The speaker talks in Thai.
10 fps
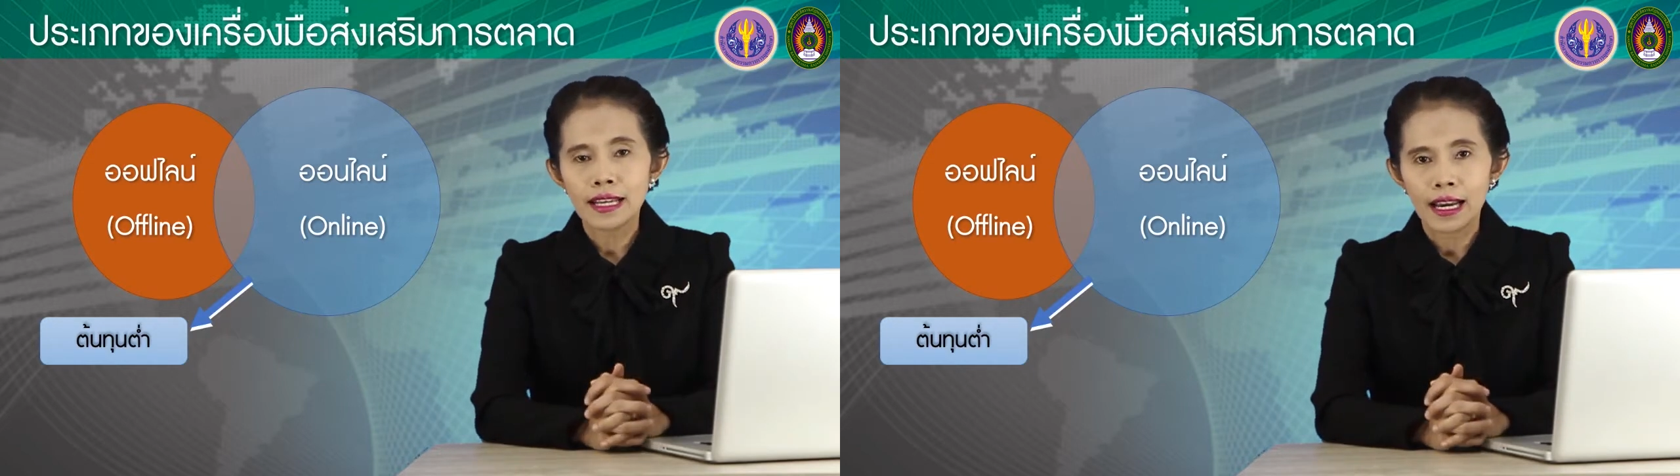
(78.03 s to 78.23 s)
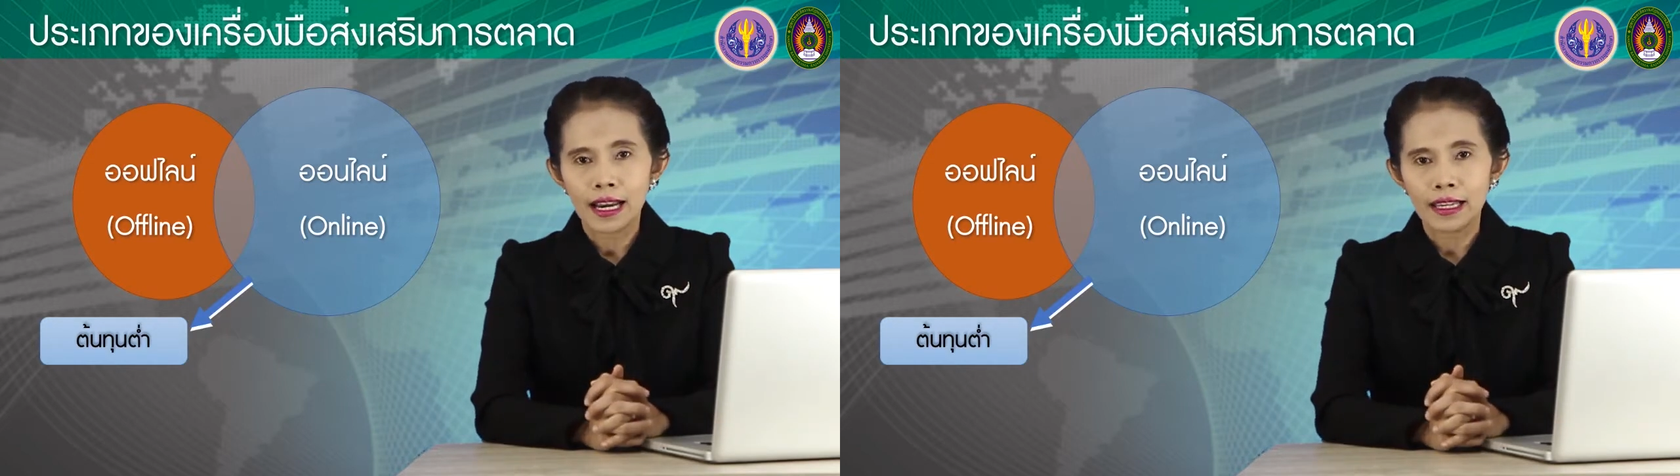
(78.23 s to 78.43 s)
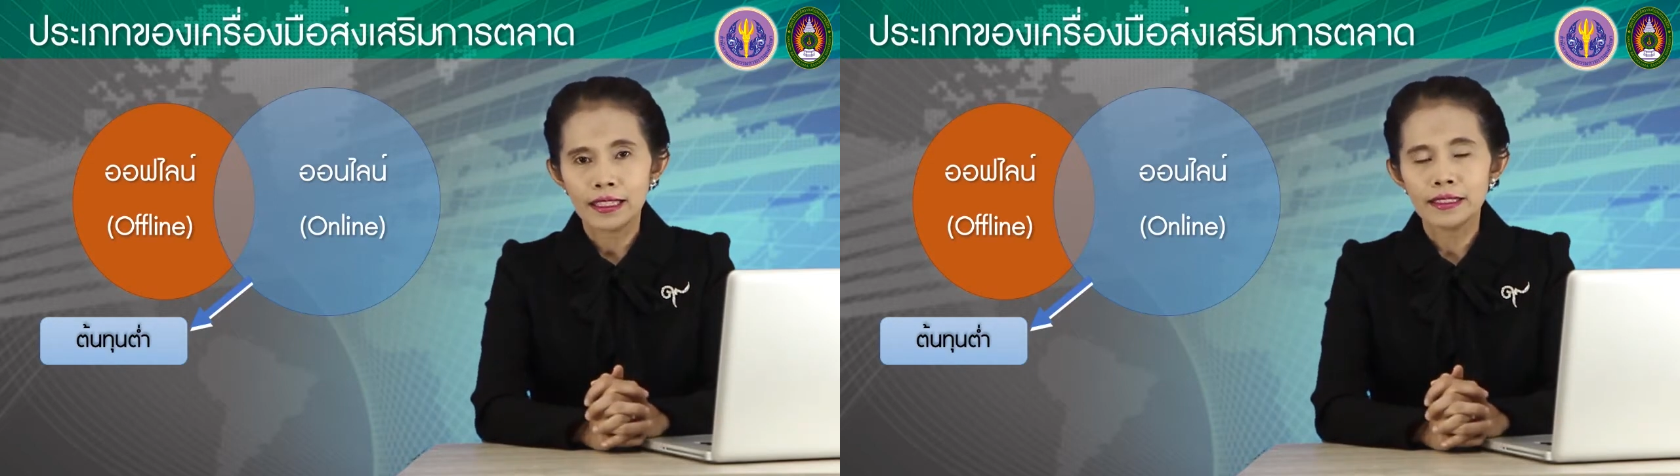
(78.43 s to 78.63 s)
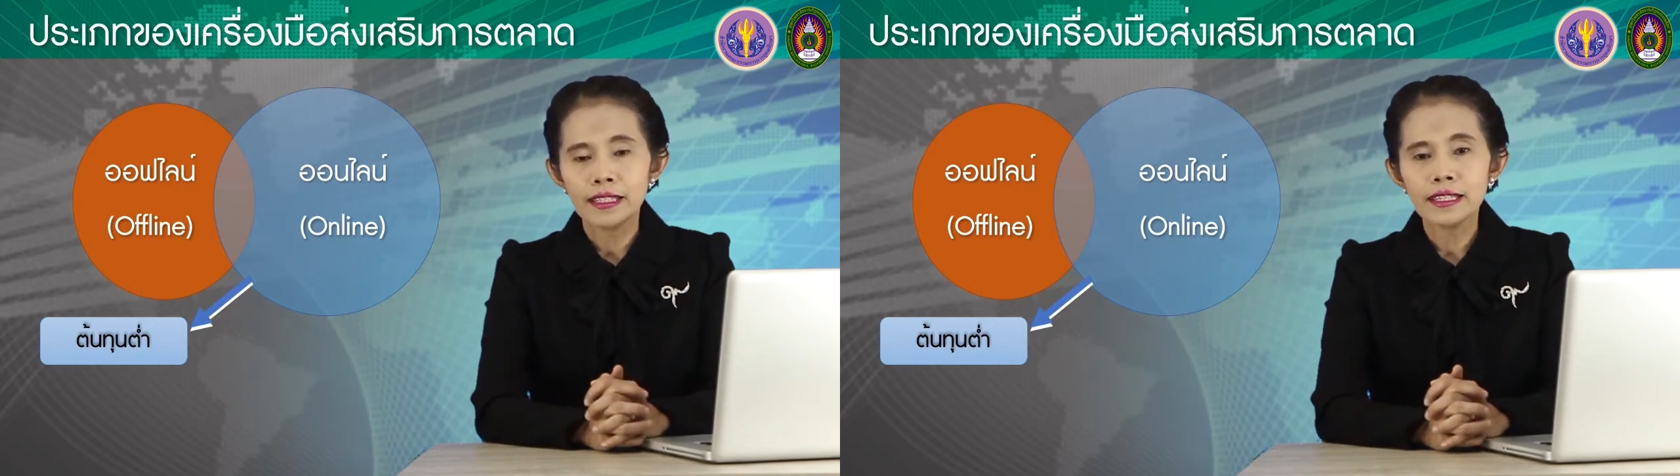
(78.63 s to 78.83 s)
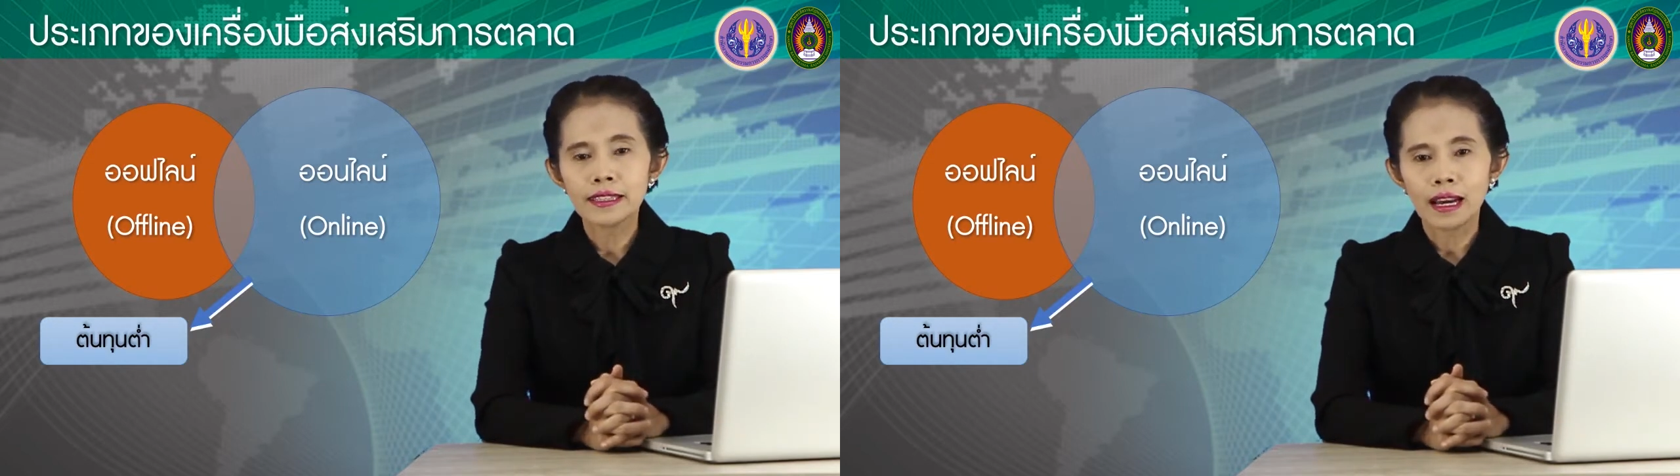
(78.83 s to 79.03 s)
จ่าย
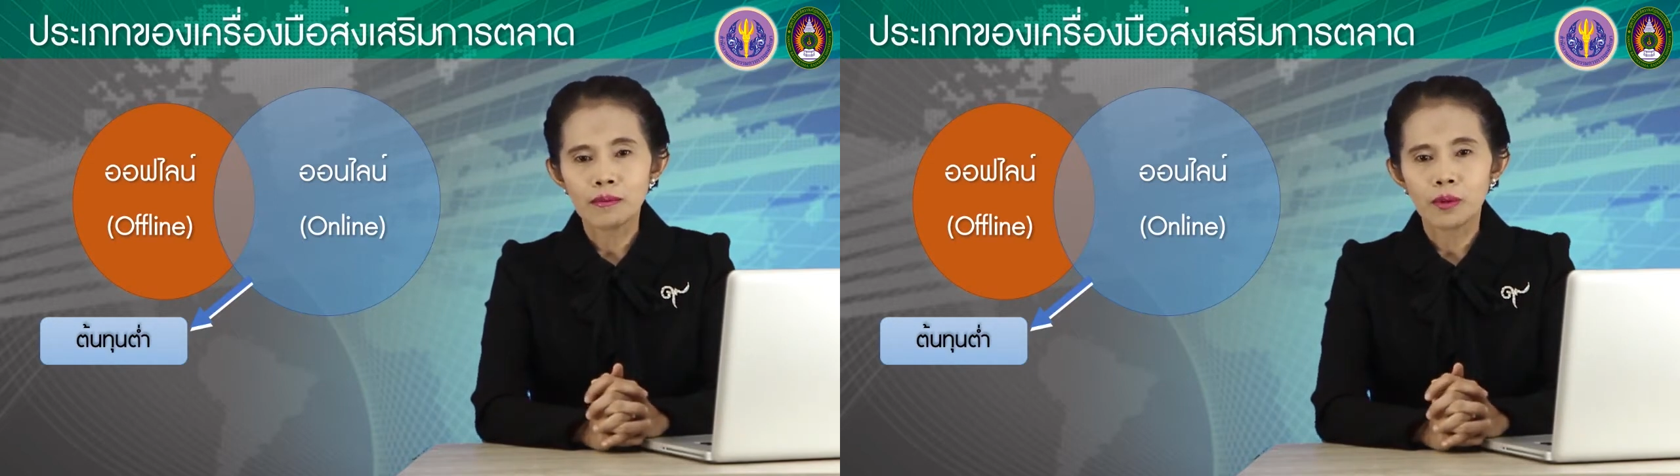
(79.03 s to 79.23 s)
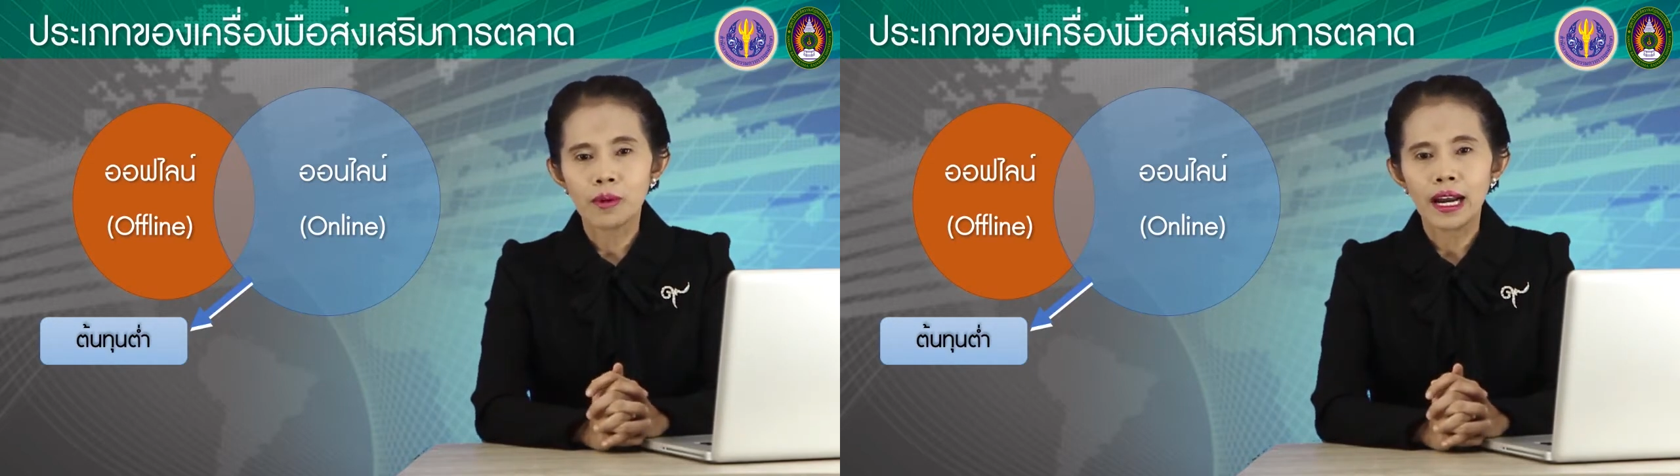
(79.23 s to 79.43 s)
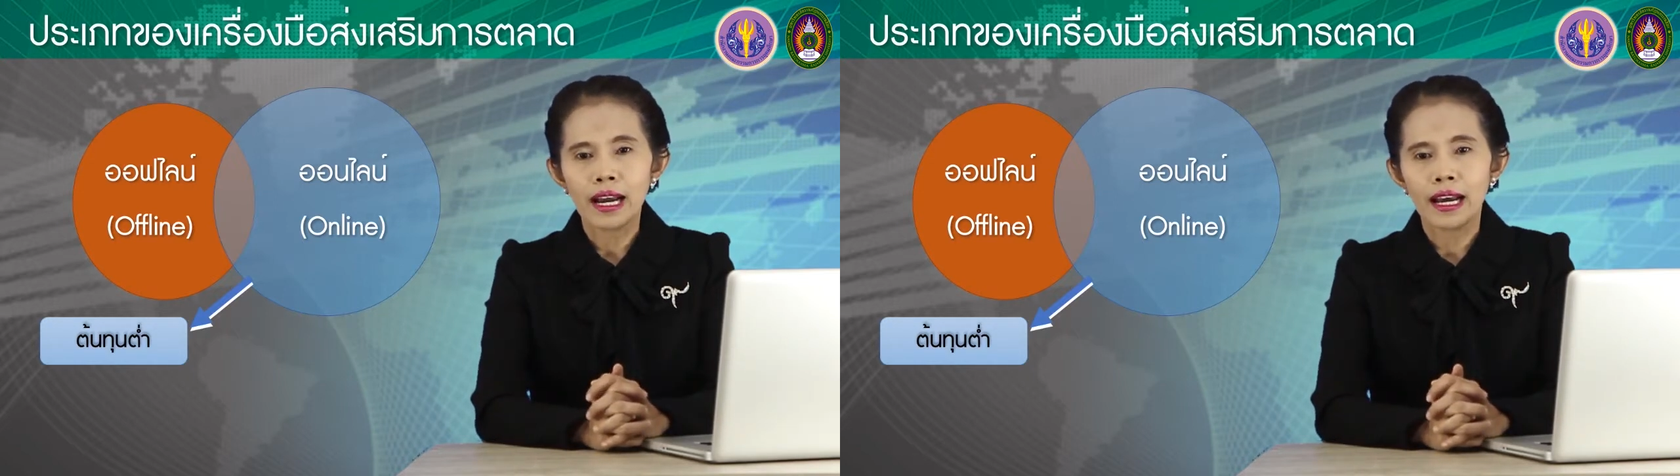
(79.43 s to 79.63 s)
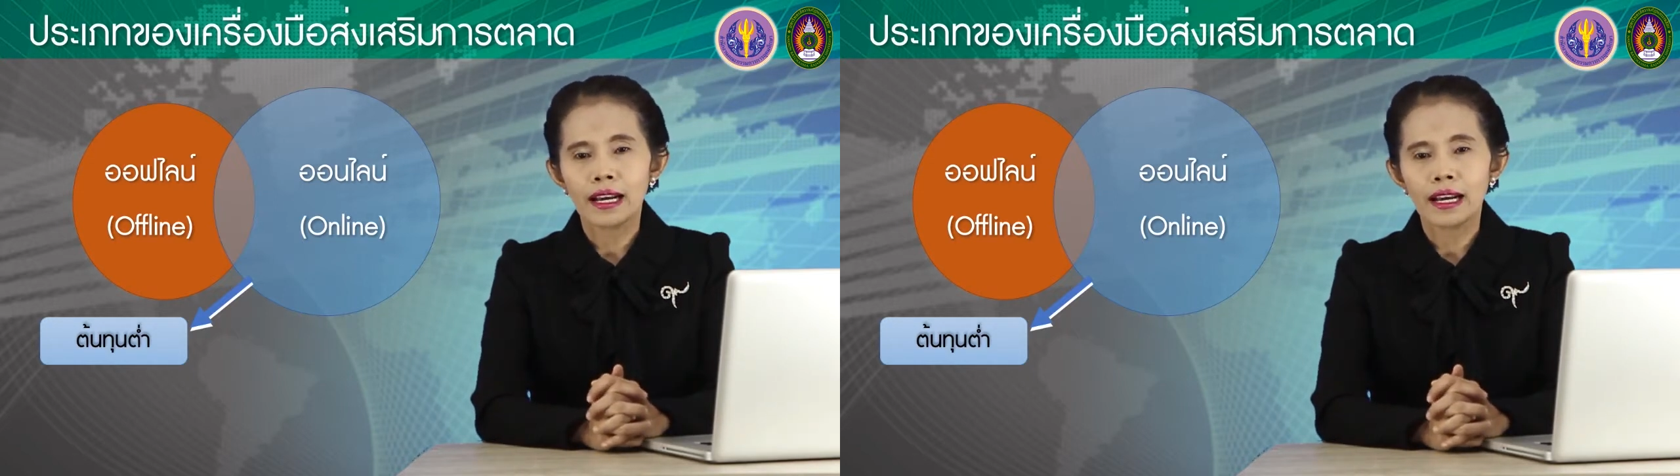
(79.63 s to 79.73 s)
ที่ต่ำกว่า